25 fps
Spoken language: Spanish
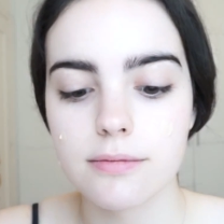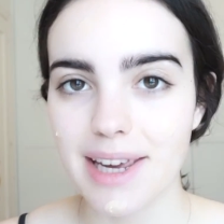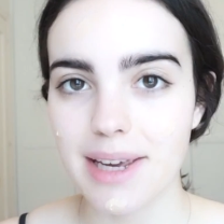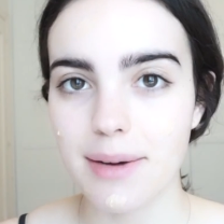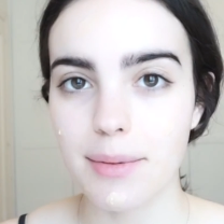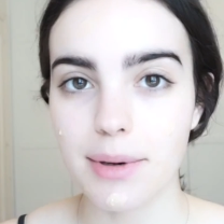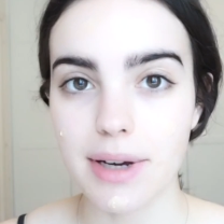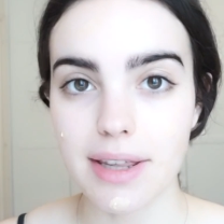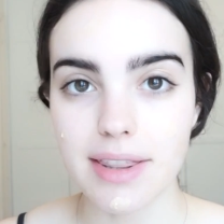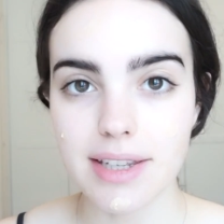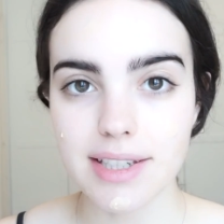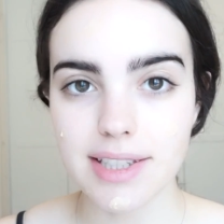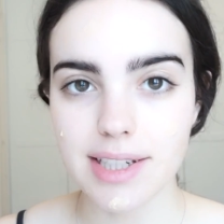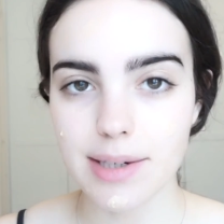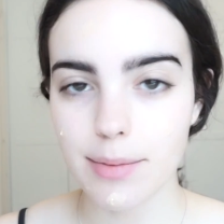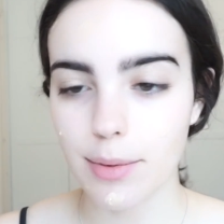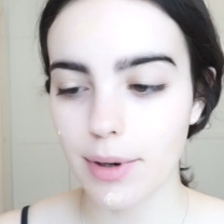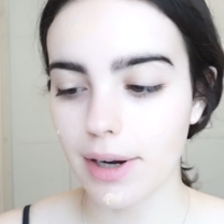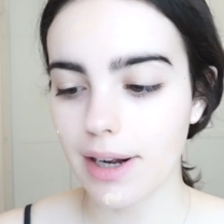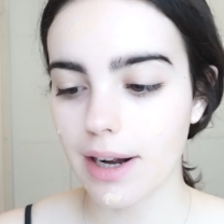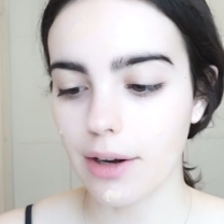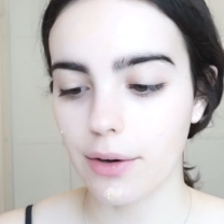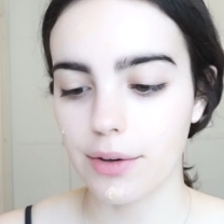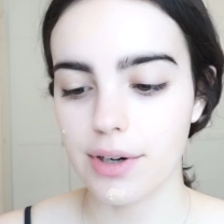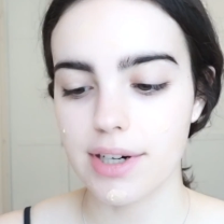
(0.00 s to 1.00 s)
y voy a
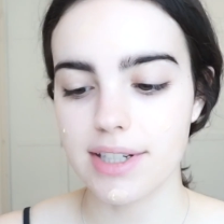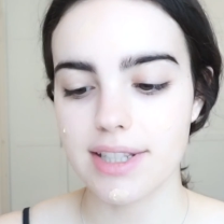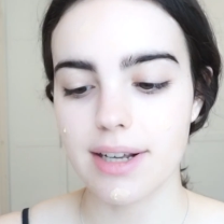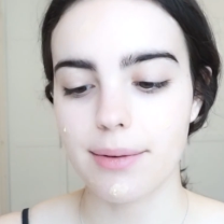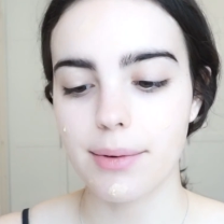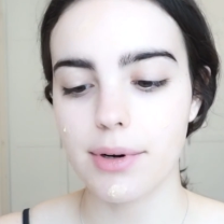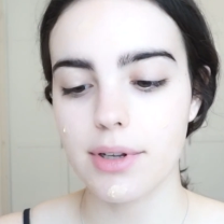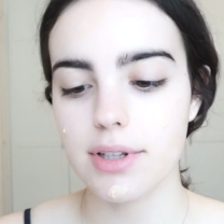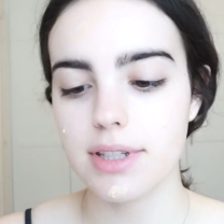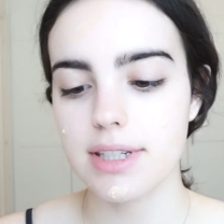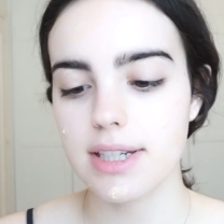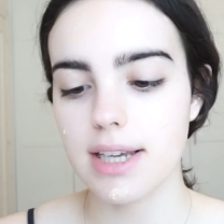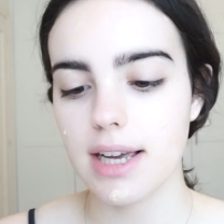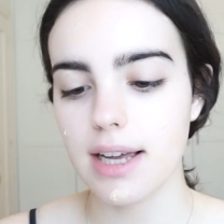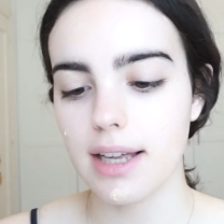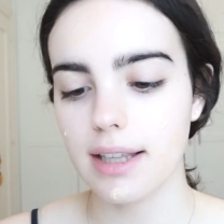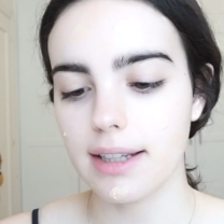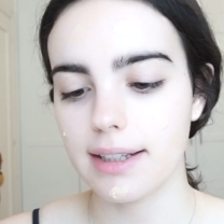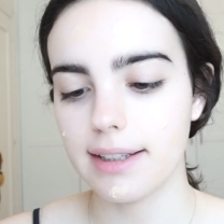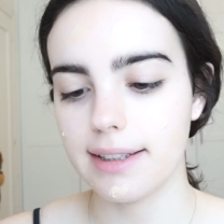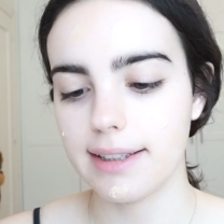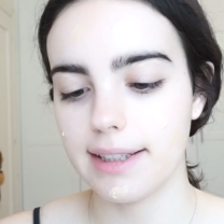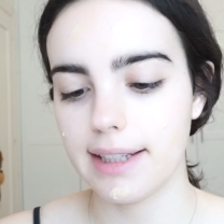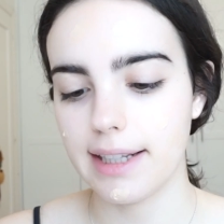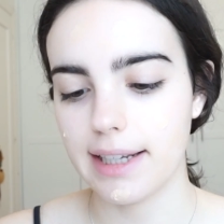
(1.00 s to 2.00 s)
distribuirla con esta brocha
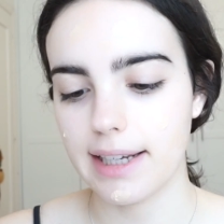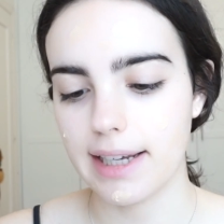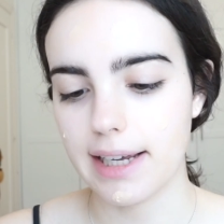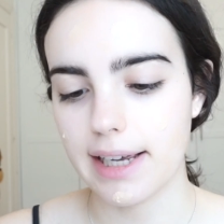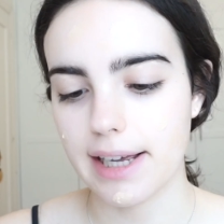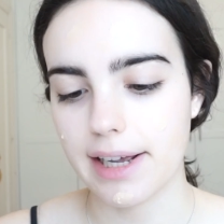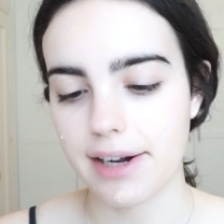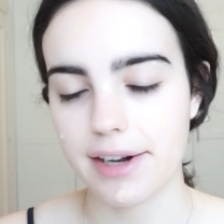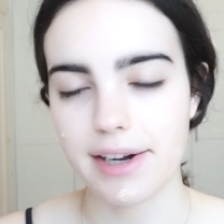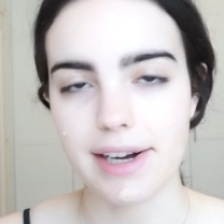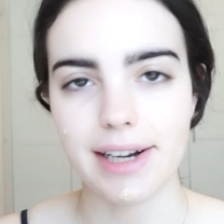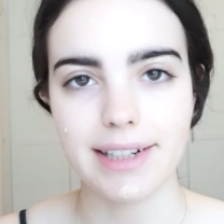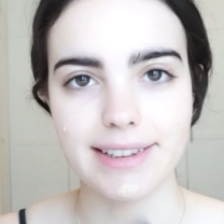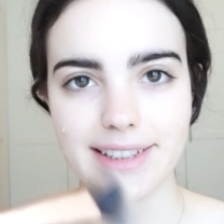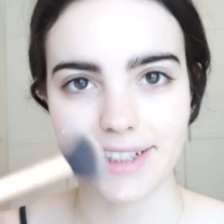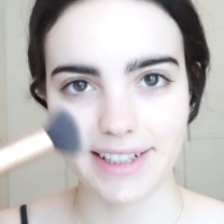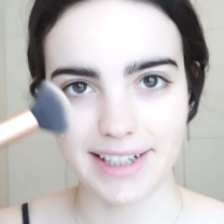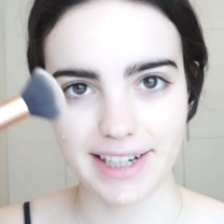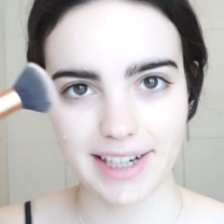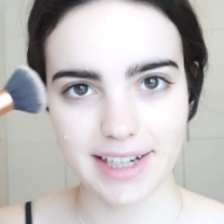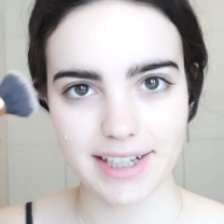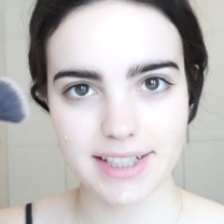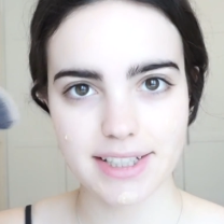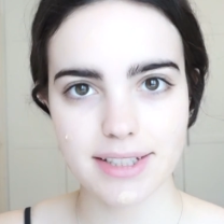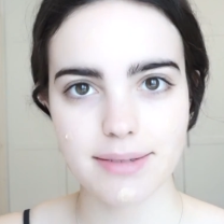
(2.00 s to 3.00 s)
de Real
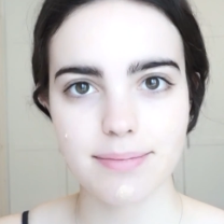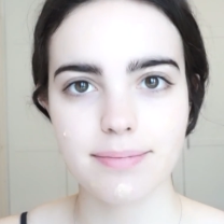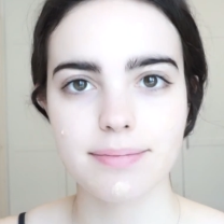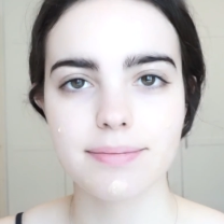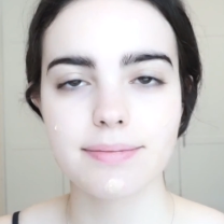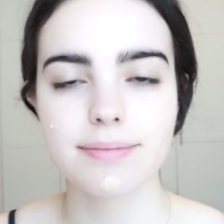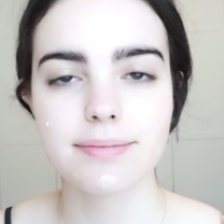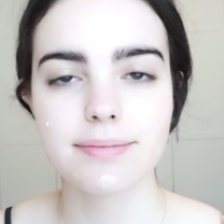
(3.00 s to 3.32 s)
Techniques.